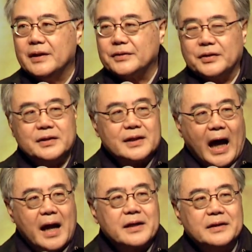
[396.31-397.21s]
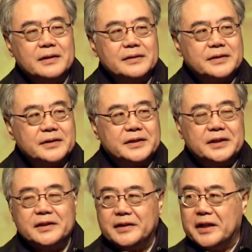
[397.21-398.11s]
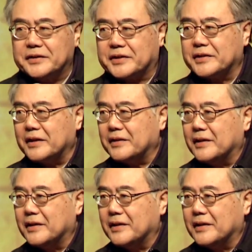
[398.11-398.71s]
说哪一个是几年次的，